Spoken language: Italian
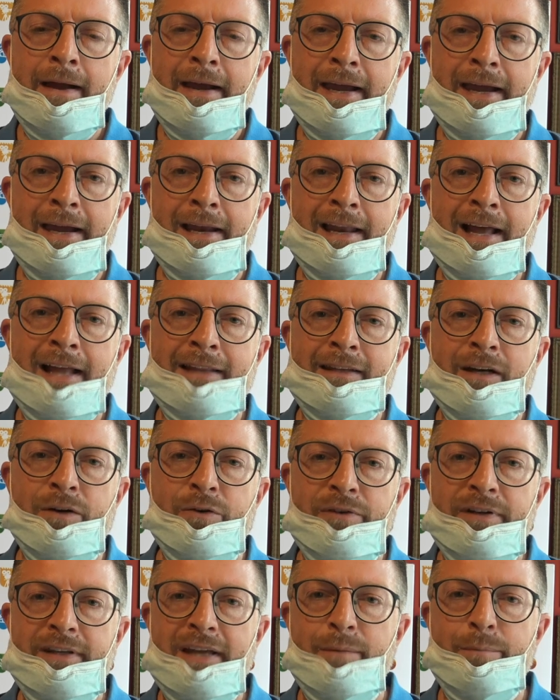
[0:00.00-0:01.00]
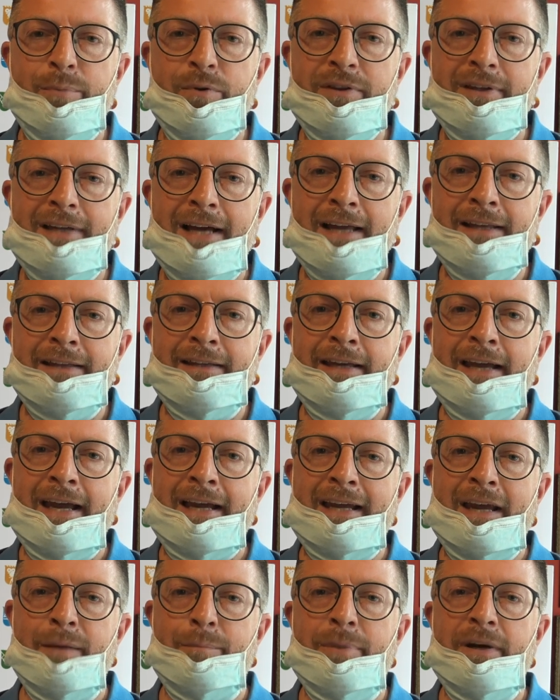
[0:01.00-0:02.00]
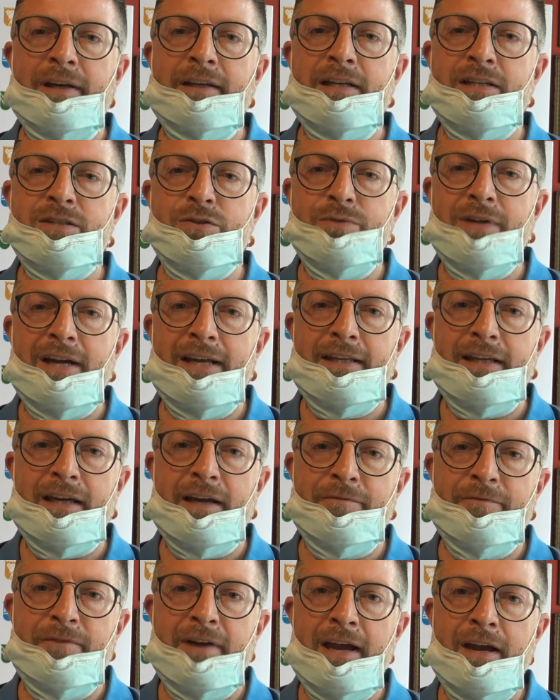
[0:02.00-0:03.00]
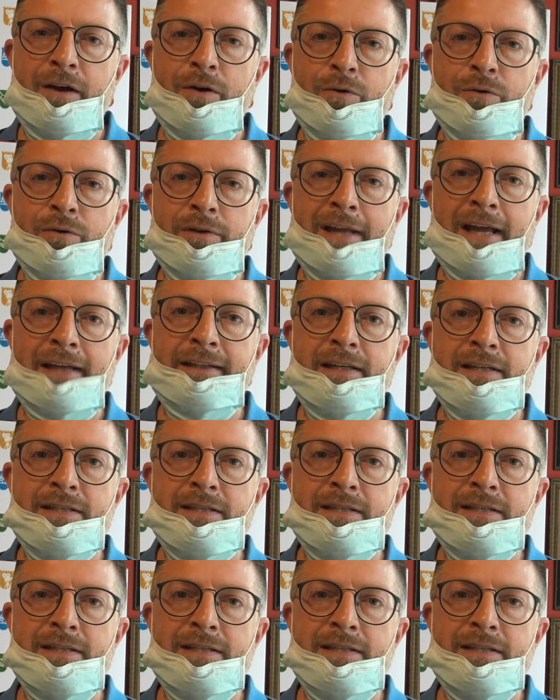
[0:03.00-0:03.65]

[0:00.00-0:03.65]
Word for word: E l'altra novità importante è che per gli studenti che vengono dagli